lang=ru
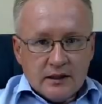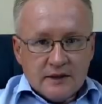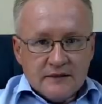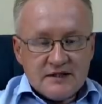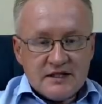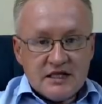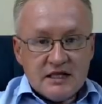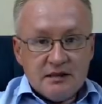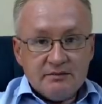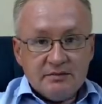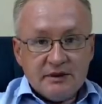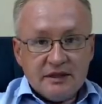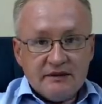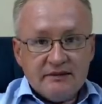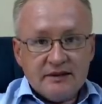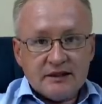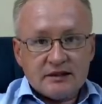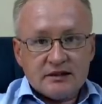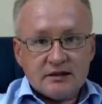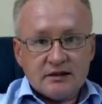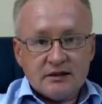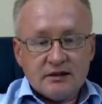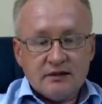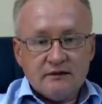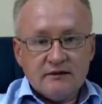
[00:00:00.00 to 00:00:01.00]
Всем
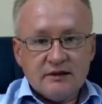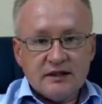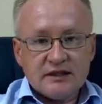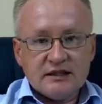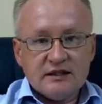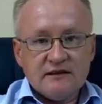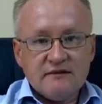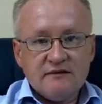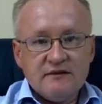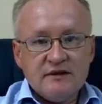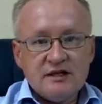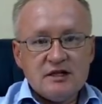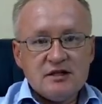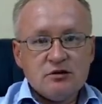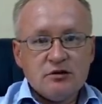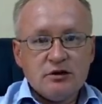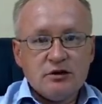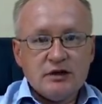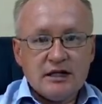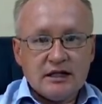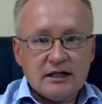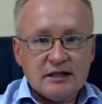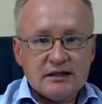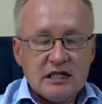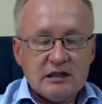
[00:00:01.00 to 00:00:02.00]
привет! В этом видео
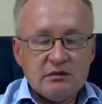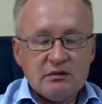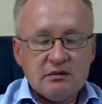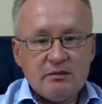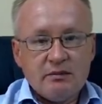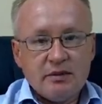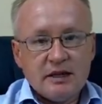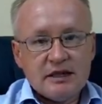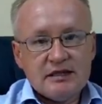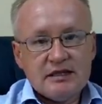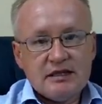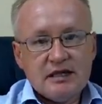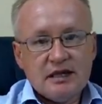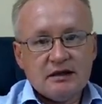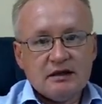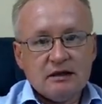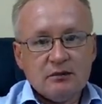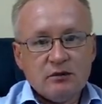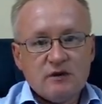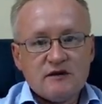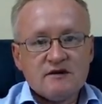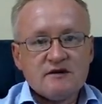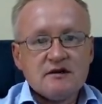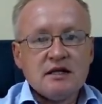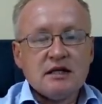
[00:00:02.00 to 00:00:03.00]
я хотел бы поднять, на
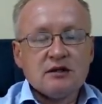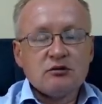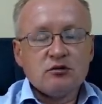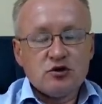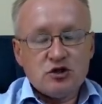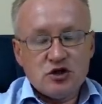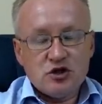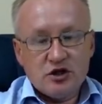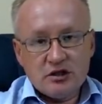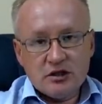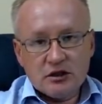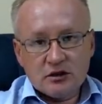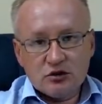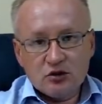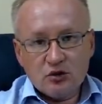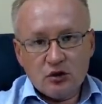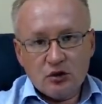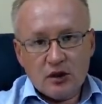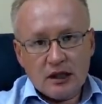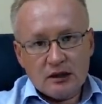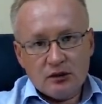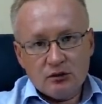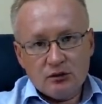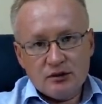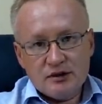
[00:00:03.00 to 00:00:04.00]
мой взгляд, очень
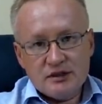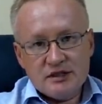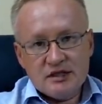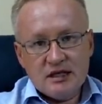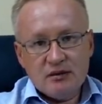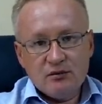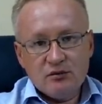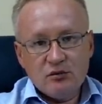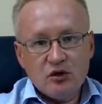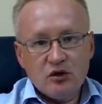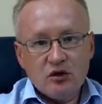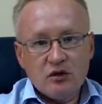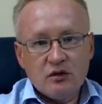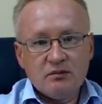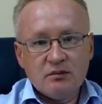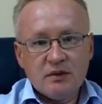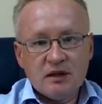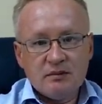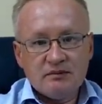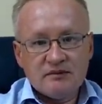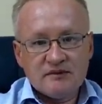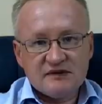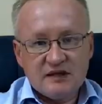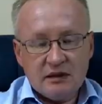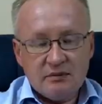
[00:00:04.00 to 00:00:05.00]
актуальную тему.
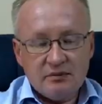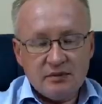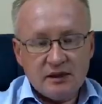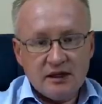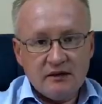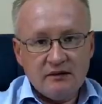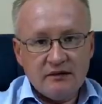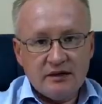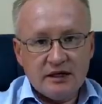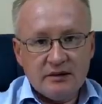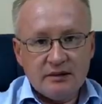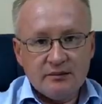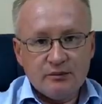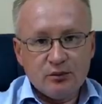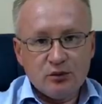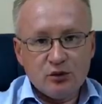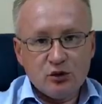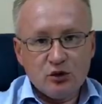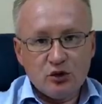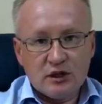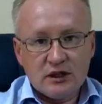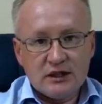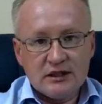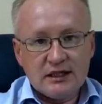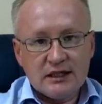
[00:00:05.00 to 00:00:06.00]
Мы с вами поговорим
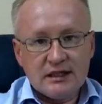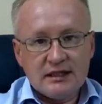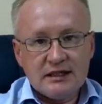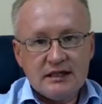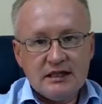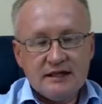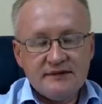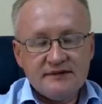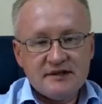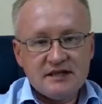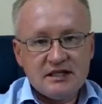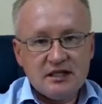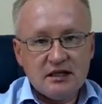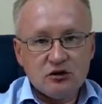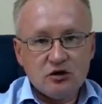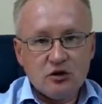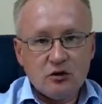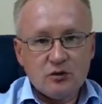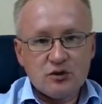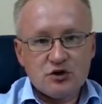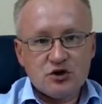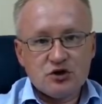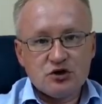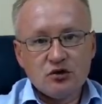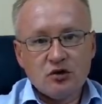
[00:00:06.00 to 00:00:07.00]
про рынок нефти, о
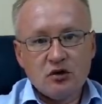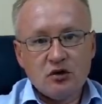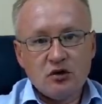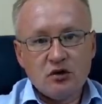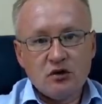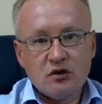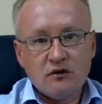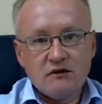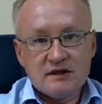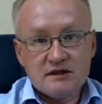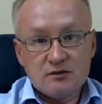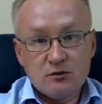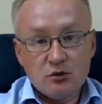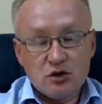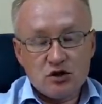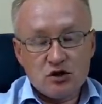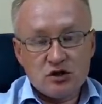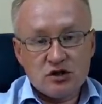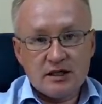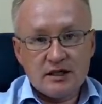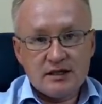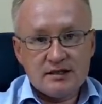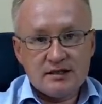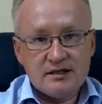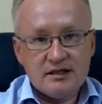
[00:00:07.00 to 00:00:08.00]
том, что,
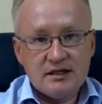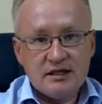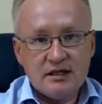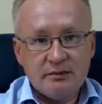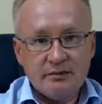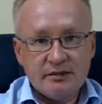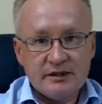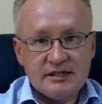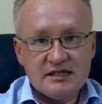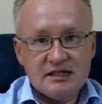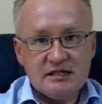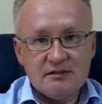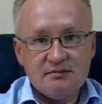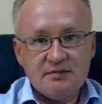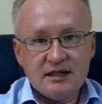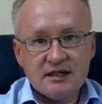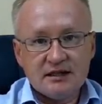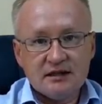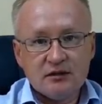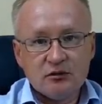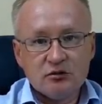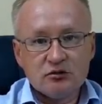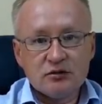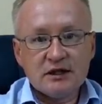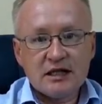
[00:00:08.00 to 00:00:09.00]
возможно, Россия
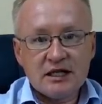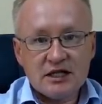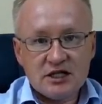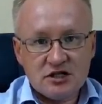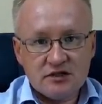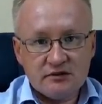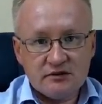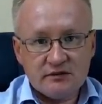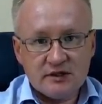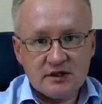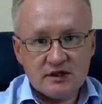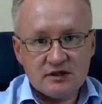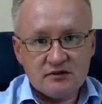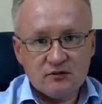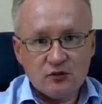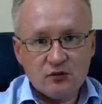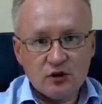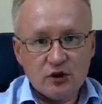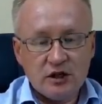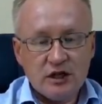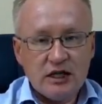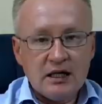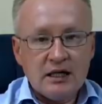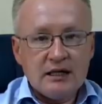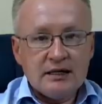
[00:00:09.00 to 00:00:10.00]
постепенно утрачивает
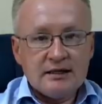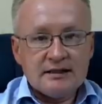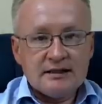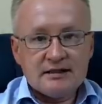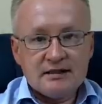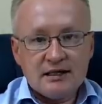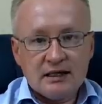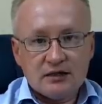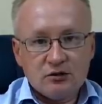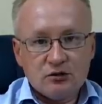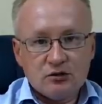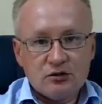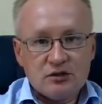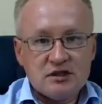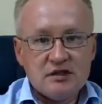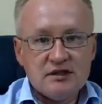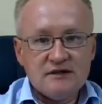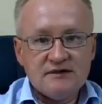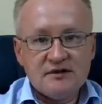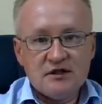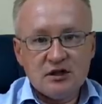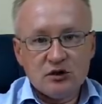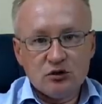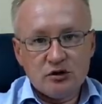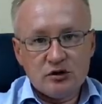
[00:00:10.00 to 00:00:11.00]
свой статус
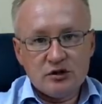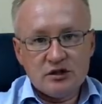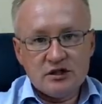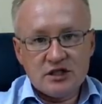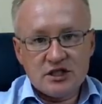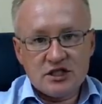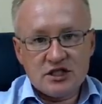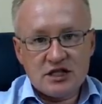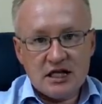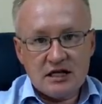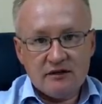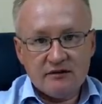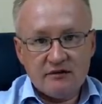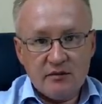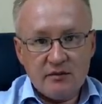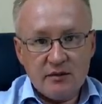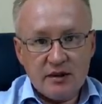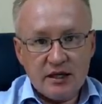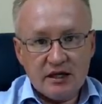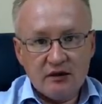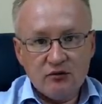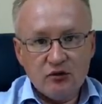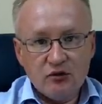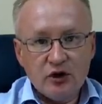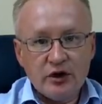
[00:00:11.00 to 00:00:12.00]
нефтяной державы
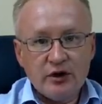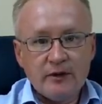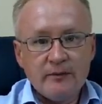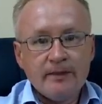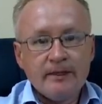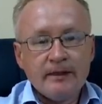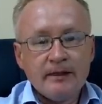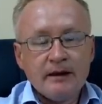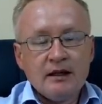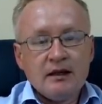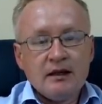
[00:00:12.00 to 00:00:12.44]
мировой.